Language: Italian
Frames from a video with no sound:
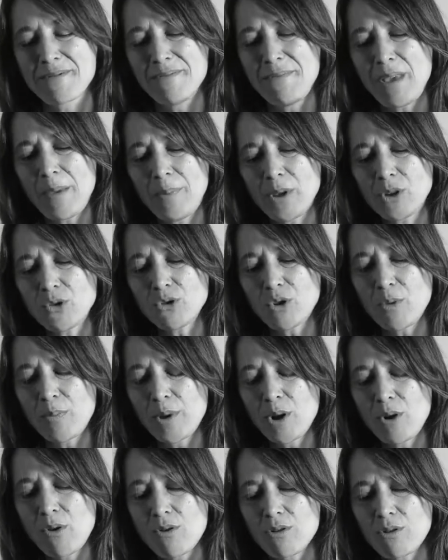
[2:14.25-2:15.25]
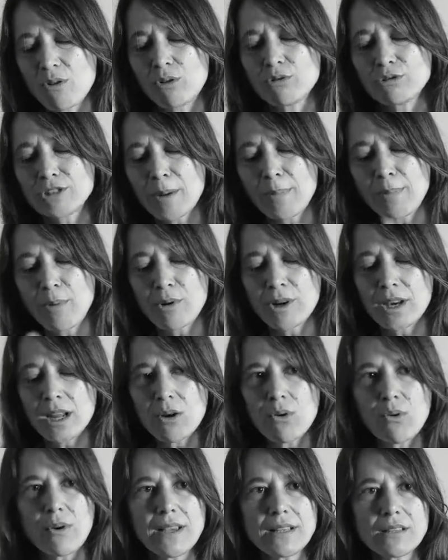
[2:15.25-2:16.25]
mi è piaciuto però contrapporre a
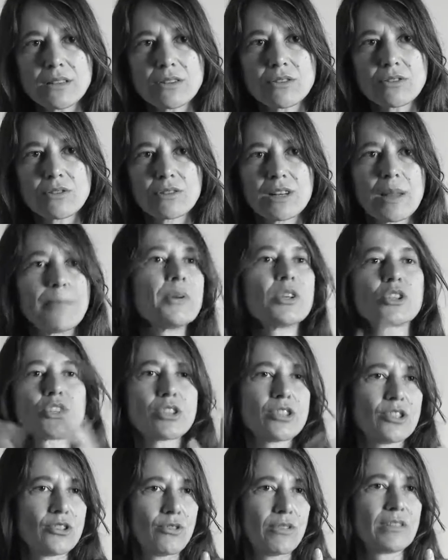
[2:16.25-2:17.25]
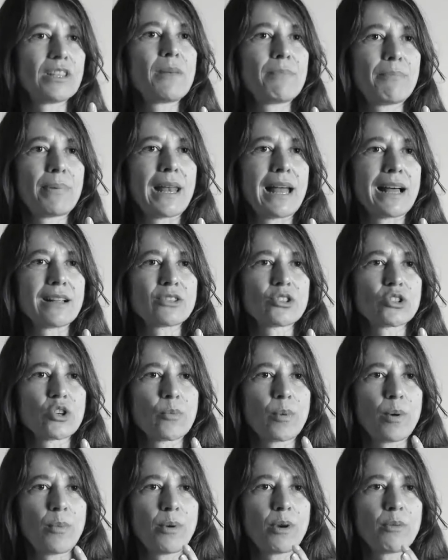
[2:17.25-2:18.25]
questo la percezione del palazzo,
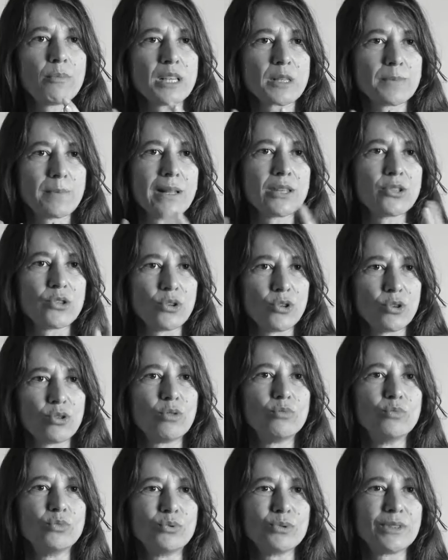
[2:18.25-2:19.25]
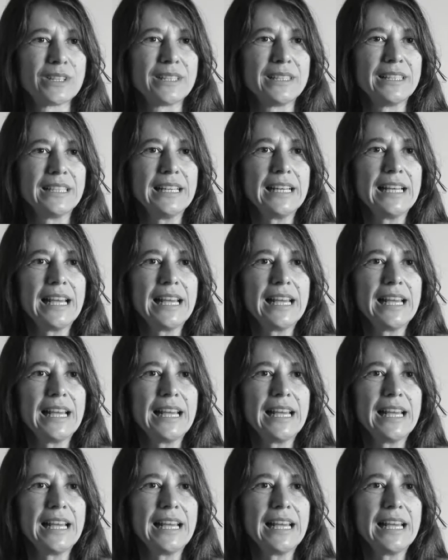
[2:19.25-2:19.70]
proprio come spazio in comune.